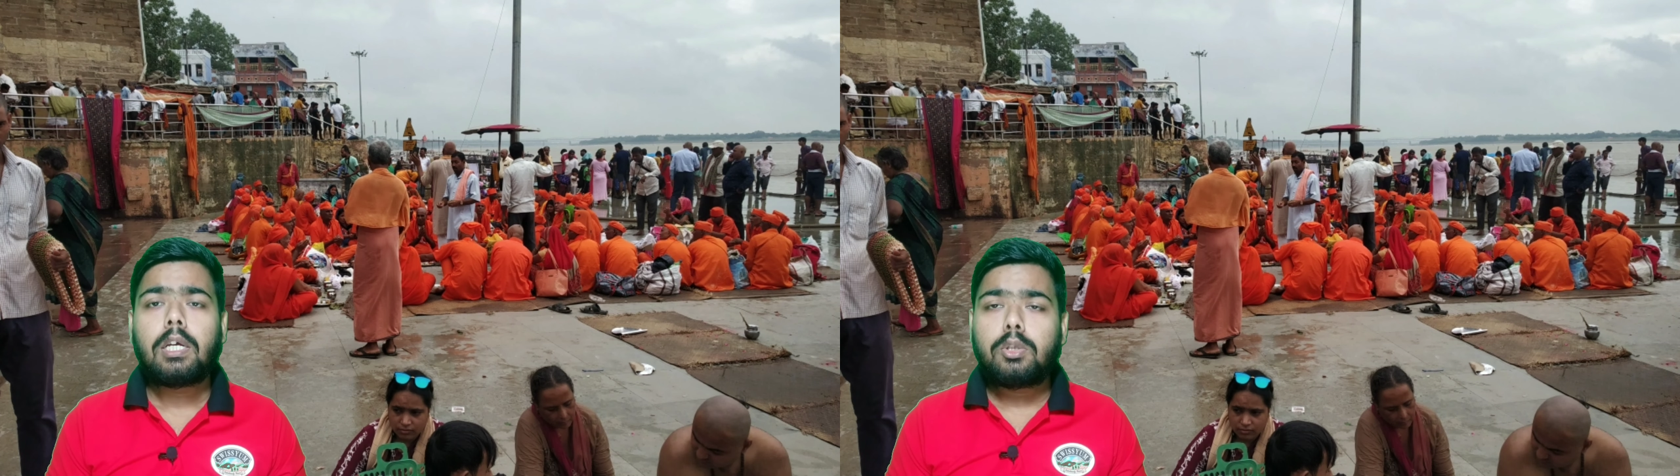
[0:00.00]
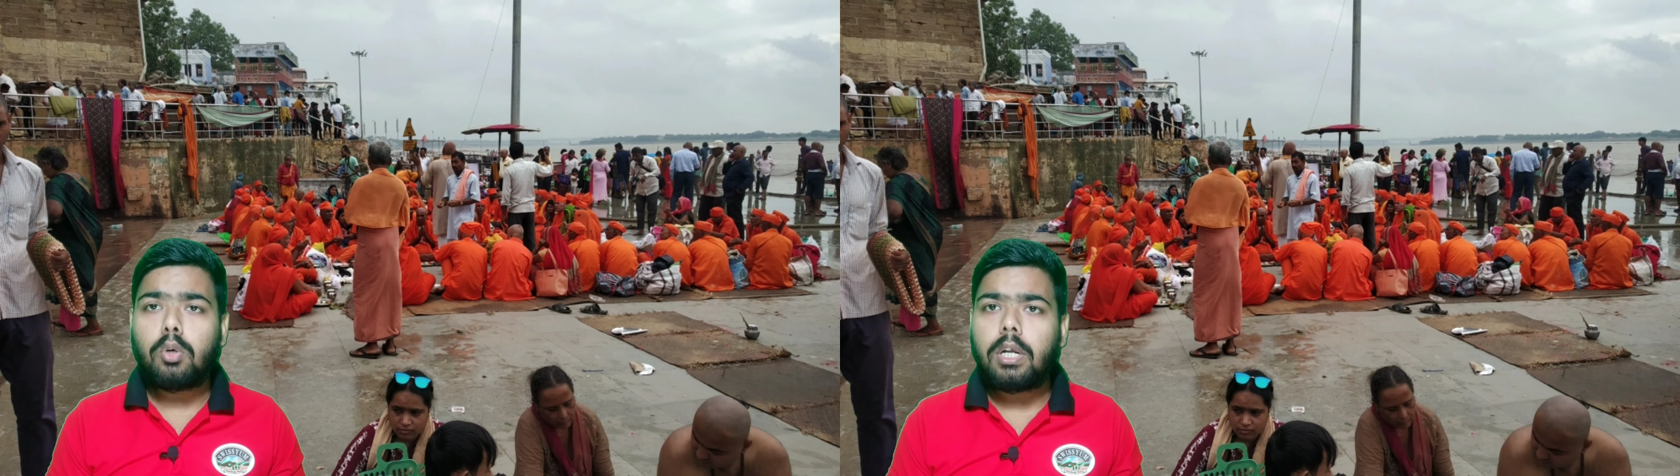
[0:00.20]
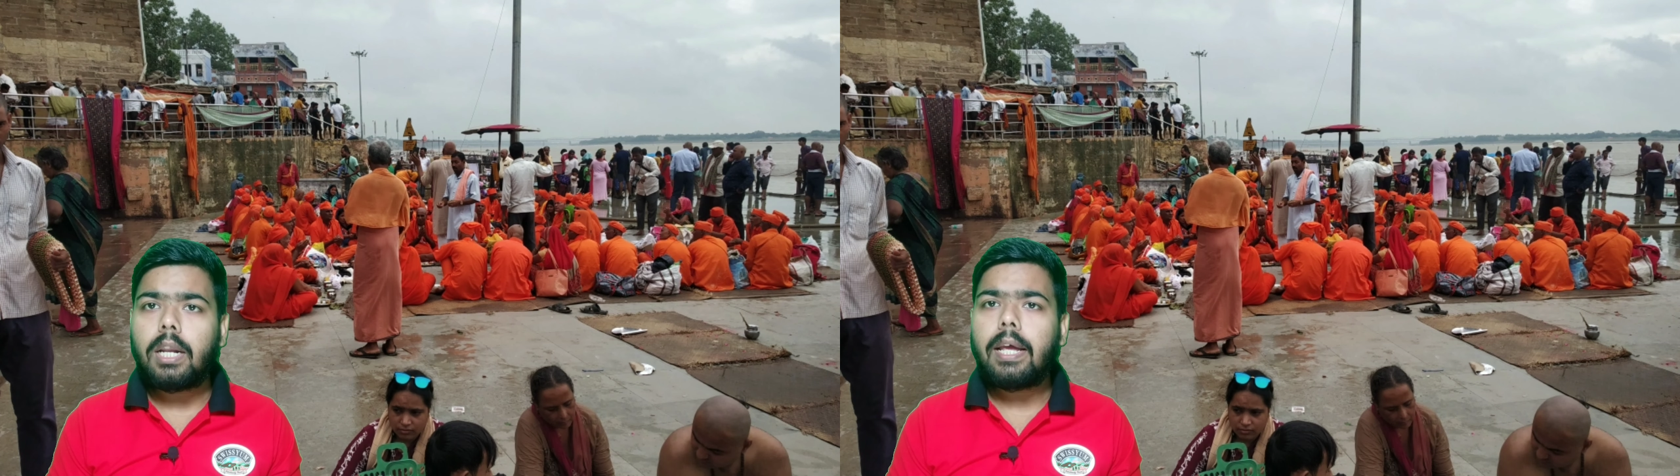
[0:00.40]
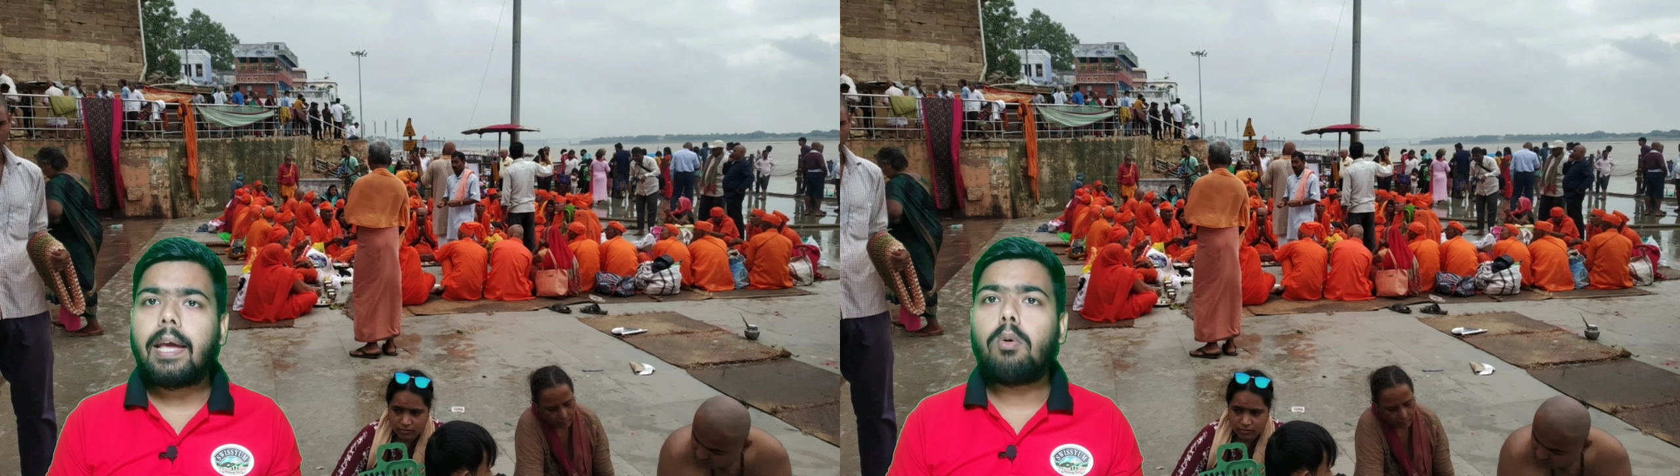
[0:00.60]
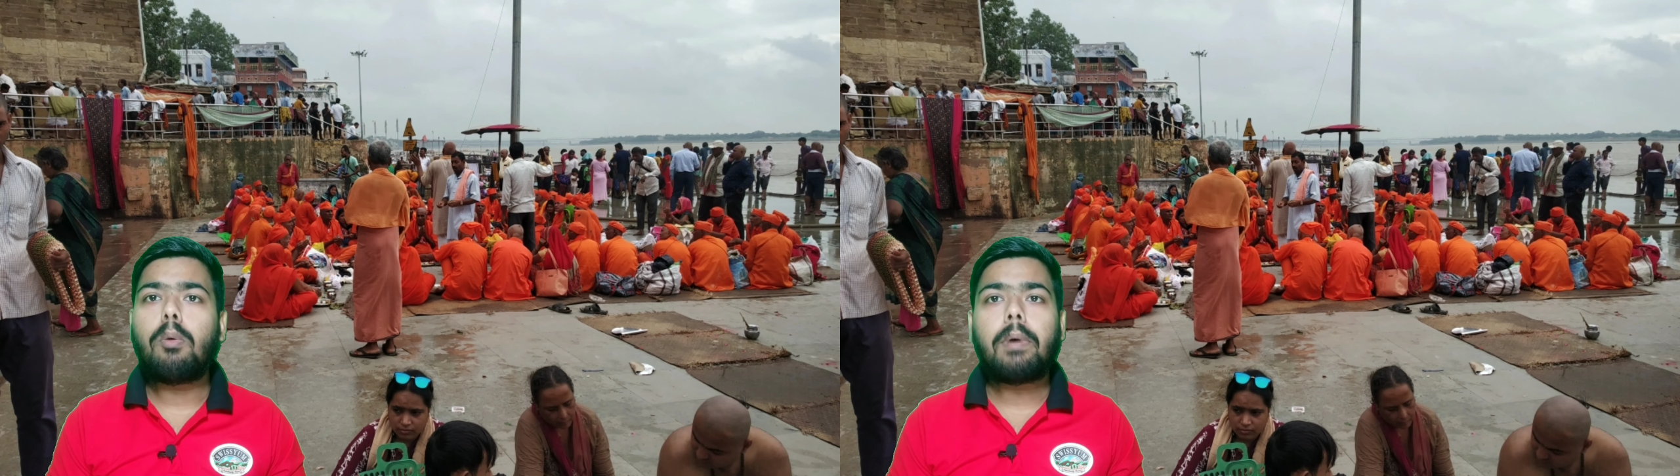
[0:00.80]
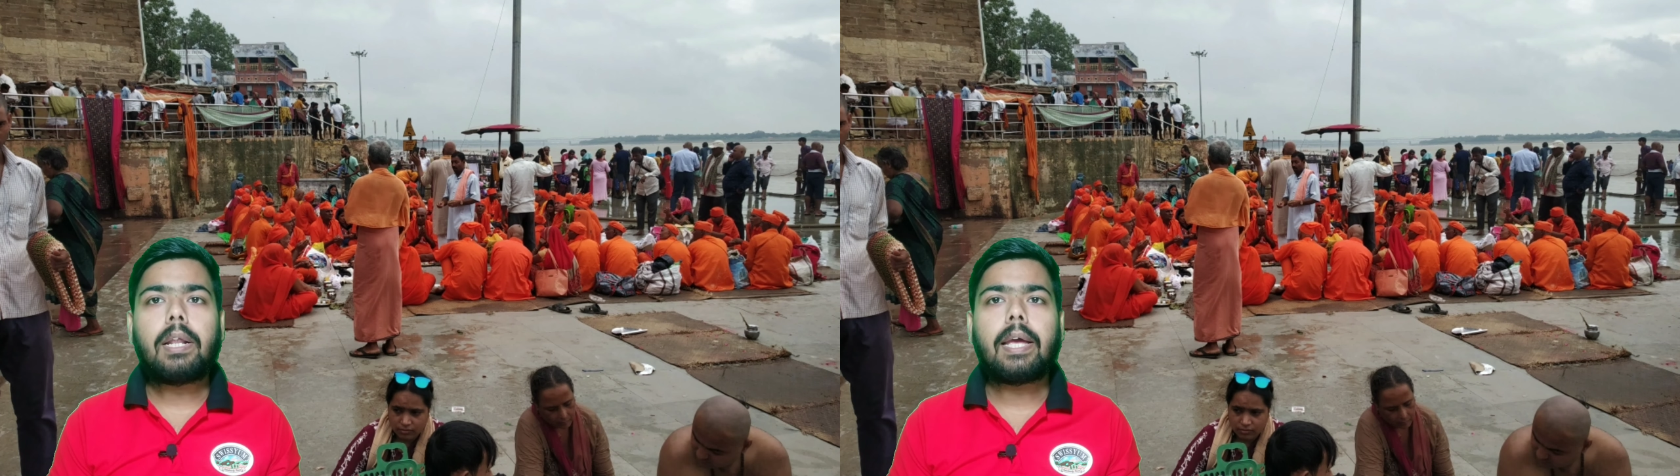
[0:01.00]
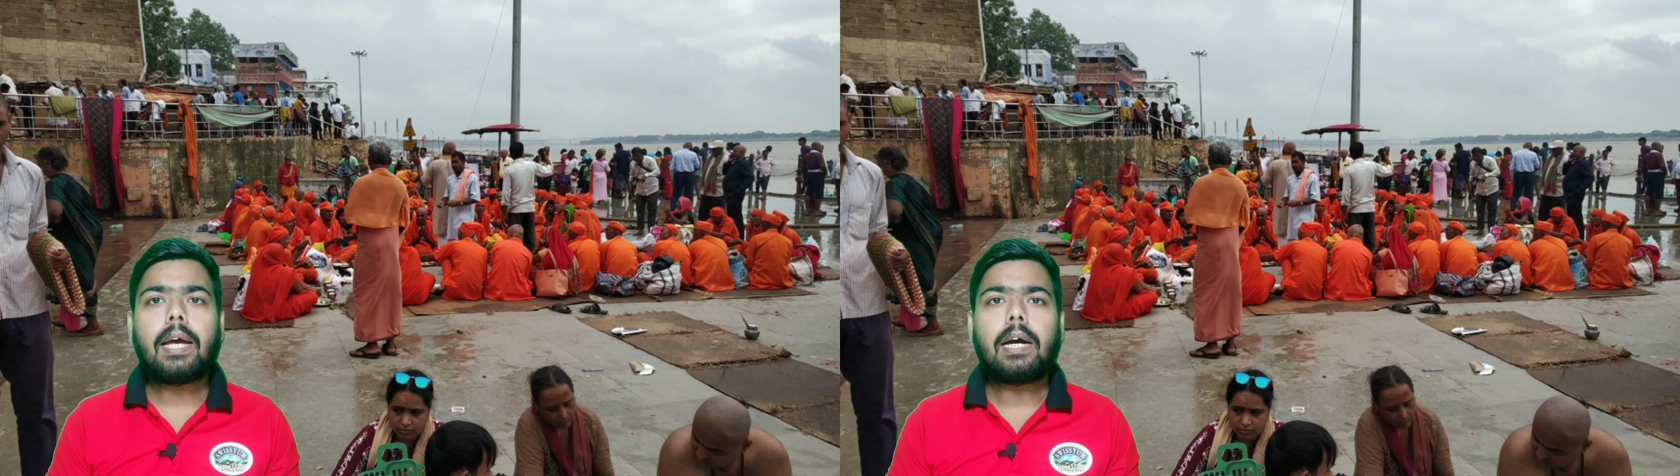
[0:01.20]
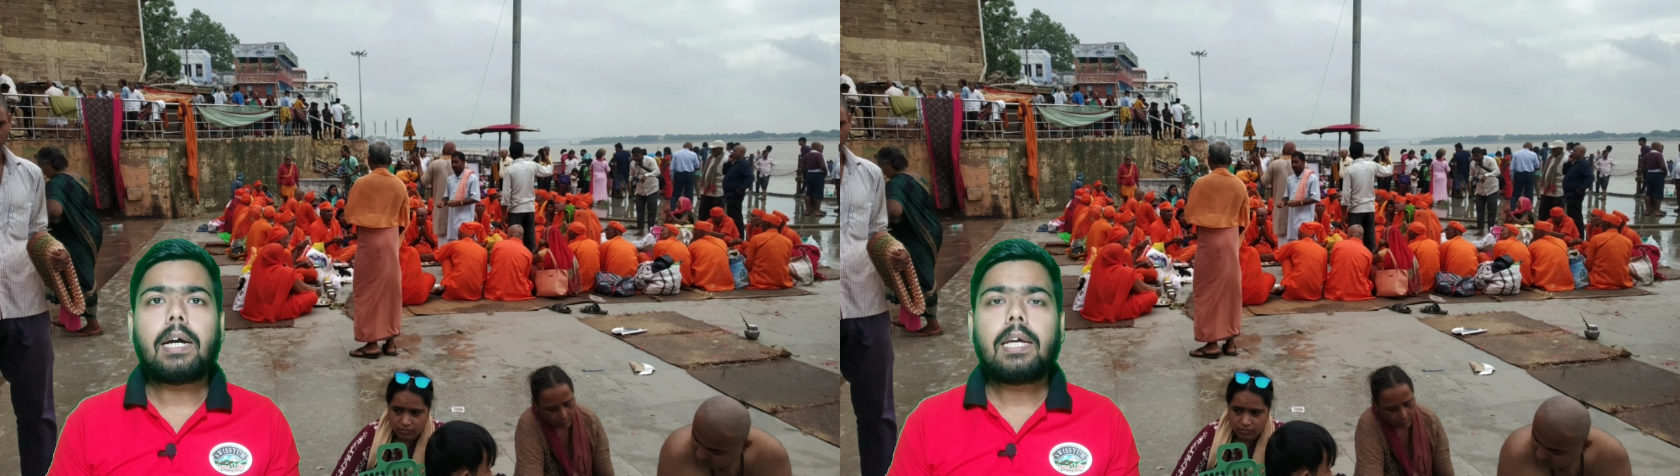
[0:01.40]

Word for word: जो डर गया वो मर गया